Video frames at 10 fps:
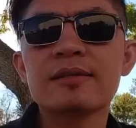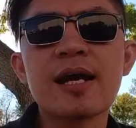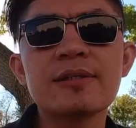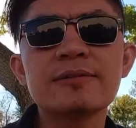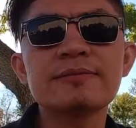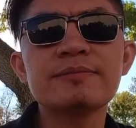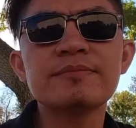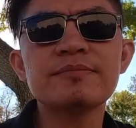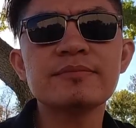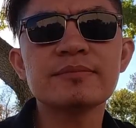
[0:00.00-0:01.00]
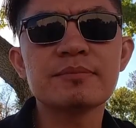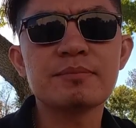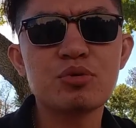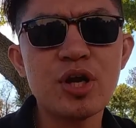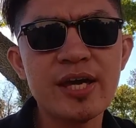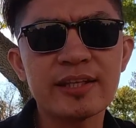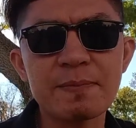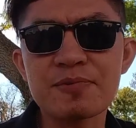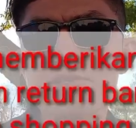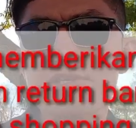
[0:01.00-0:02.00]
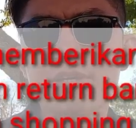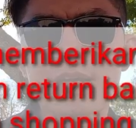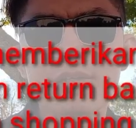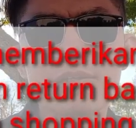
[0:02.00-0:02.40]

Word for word: tentang budaya tips ya